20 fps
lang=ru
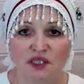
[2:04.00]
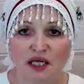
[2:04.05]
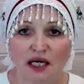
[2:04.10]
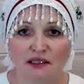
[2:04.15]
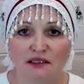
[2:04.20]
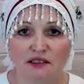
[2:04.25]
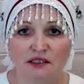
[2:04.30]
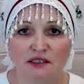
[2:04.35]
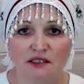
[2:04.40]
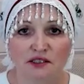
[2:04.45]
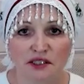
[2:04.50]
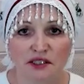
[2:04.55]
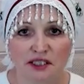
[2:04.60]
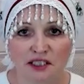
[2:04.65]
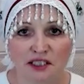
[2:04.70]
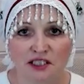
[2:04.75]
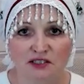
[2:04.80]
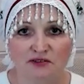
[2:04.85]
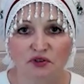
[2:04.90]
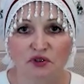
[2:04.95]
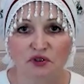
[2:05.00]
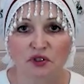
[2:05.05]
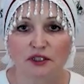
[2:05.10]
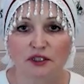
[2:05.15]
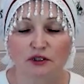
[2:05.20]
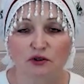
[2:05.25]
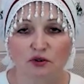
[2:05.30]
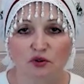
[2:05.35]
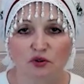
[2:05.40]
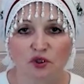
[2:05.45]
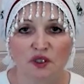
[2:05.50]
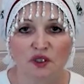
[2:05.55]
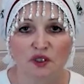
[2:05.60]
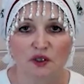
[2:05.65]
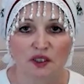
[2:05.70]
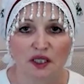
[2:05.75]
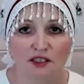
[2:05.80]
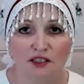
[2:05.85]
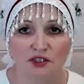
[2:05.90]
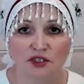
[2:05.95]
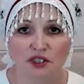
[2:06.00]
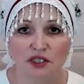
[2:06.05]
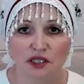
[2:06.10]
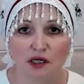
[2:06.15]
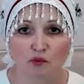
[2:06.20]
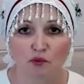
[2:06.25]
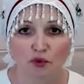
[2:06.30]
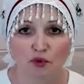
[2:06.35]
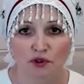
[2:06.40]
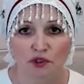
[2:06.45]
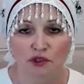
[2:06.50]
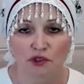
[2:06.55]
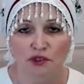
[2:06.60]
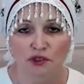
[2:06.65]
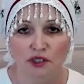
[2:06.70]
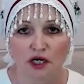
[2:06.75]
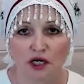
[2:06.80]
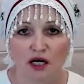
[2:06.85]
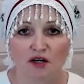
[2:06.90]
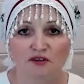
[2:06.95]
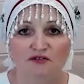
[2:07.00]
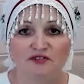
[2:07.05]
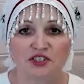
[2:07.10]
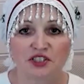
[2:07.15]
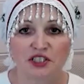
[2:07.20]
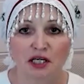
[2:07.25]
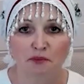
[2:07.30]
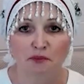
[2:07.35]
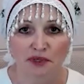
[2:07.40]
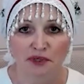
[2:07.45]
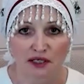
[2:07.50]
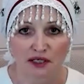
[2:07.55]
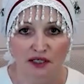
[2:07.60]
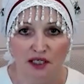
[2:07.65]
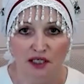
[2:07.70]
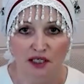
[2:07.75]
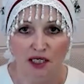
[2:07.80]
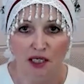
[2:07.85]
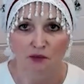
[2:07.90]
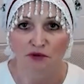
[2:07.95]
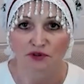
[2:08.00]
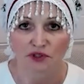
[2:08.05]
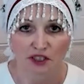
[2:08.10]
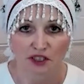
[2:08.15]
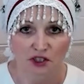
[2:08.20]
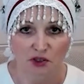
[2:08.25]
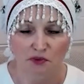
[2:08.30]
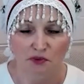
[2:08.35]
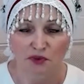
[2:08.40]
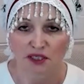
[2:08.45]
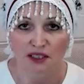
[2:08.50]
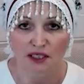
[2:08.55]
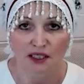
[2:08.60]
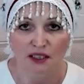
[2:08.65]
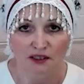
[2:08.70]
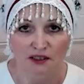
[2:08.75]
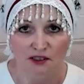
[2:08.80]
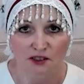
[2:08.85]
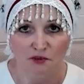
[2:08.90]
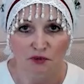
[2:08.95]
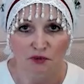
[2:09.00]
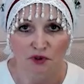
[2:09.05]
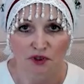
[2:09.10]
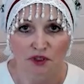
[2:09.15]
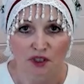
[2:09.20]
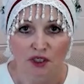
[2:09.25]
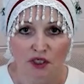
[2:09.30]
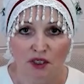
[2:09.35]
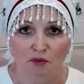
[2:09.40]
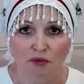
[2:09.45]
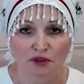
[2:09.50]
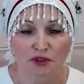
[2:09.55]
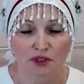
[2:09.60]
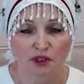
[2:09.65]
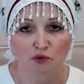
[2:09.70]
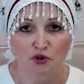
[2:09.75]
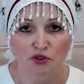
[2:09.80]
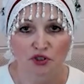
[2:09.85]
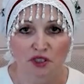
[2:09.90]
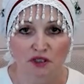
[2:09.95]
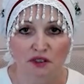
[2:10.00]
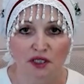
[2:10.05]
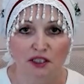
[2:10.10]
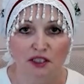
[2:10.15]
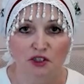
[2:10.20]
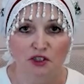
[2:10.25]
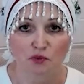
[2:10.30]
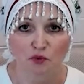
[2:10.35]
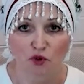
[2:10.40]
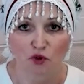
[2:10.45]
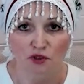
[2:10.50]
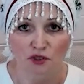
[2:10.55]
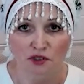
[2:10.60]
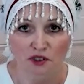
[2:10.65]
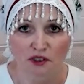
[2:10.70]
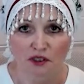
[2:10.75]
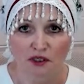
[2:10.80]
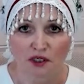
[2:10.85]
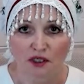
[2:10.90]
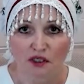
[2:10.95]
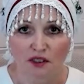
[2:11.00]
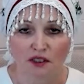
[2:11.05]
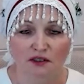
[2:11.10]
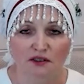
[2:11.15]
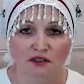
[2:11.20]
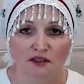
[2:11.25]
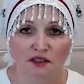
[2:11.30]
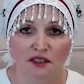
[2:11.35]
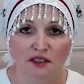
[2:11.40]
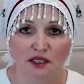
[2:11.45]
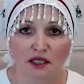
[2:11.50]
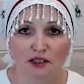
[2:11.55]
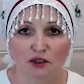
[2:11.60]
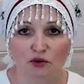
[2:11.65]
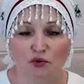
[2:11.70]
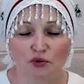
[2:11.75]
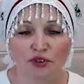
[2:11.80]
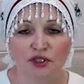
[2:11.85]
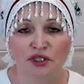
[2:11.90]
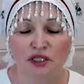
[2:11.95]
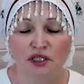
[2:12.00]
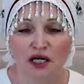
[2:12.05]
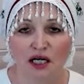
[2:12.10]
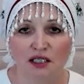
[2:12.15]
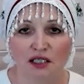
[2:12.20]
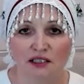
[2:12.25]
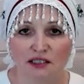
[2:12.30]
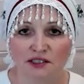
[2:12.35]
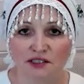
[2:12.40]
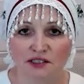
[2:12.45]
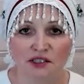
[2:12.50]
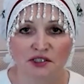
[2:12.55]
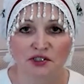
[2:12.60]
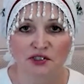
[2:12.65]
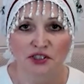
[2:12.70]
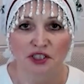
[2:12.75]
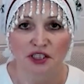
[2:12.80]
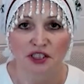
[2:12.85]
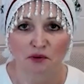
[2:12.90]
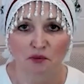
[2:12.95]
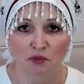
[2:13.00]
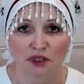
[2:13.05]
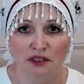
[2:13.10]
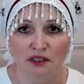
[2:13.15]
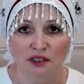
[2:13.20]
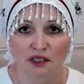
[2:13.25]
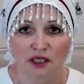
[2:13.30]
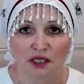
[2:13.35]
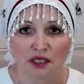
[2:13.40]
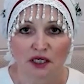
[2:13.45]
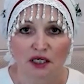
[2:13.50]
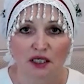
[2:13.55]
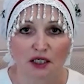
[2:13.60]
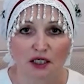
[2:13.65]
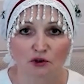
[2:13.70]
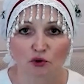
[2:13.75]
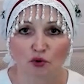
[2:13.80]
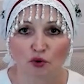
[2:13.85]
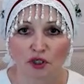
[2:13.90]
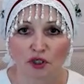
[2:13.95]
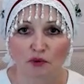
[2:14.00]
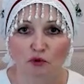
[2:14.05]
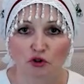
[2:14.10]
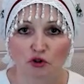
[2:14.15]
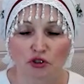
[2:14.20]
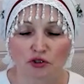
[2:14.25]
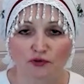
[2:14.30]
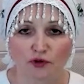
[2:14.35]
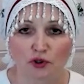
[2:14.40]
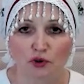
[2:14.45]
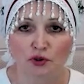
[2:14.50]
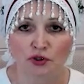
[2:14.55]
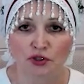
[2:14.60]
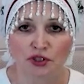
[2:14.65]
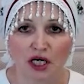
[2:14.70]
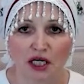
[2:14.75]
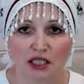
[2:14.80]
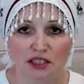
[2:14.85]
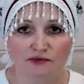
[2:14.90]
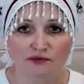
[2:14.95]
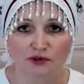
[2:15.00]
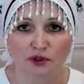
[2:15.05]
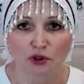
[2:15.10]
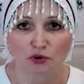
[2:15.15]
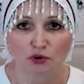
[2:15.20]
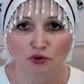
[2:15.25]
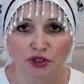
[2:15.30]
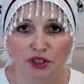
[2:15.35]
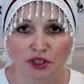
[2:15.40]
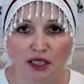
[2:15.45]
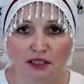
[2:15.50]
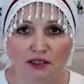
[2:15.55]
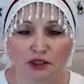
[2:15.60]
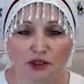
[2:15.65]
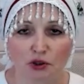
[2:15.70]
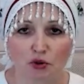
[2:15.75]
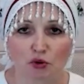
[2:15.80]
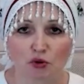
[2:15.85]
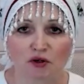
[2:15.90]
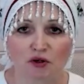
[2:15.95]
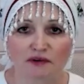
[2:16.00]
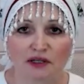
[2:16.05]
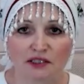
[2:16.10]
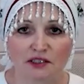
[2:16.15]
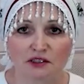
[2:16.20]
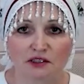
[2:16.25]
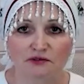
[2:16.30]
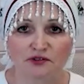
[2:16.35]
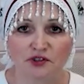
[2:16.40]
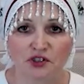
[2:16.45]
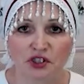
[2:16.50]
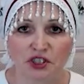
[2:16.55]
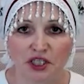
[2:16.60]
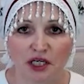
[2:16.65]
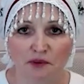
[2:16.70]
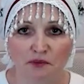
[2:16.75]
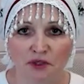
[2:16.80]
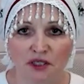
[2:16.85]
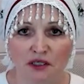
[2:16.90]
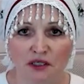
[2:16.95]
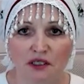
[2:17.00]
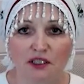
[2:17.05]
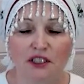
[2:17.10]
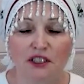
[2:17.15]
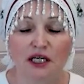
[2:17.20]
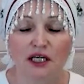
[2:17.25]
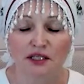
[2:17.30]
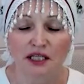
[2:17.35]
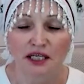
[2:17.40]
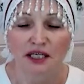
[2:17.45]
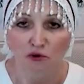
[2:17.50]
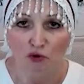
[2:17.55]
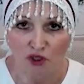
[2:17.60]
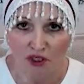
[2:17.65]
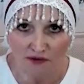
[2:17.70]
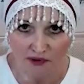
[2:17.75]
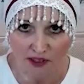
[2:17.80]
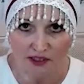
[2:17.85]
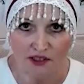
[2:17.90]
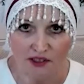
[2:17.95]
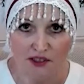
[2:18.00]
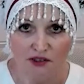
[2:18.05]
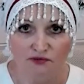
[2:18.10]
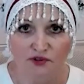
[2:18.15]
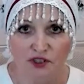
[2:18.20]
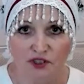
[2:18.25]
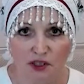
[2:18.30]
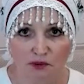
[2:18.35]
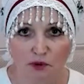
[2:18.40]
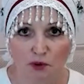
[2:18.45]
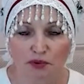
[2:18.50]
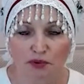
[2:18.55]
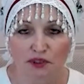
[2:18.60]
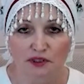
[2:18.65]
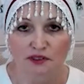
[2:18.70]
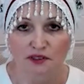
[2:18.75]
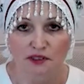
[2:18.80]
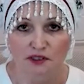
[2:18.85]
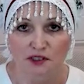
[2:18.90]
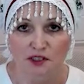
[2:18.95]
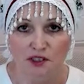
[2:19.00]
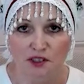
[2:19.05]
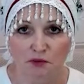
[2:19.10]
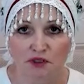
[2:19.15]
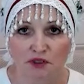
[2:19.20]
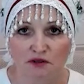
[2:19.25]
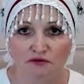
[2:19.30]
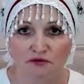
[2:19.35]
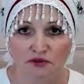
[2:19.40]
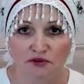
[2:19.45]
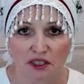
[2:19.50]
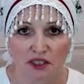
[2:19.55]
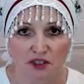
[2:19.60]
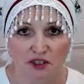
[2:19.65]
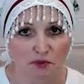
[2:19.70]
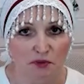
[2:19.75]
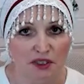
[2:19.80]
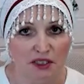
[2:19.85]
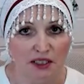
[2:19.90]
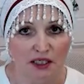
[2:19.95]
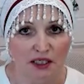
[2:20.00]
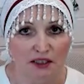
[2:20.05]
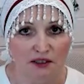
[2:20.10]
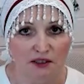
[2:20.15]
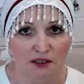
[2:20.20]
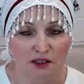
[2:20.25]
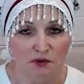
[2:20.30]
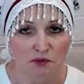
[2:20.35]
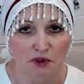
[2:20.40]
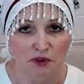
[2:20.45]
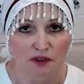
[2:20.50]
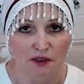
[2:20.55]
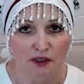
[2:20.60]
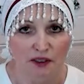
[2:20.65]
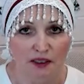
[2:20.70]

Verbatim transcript: так естественно, легко должны работать все программы в нашем организме, потому что наш мозг – это такая уникальная система, которая может включать, выключать и руководить всеми, и она руководит всеми процессами в нашем организме.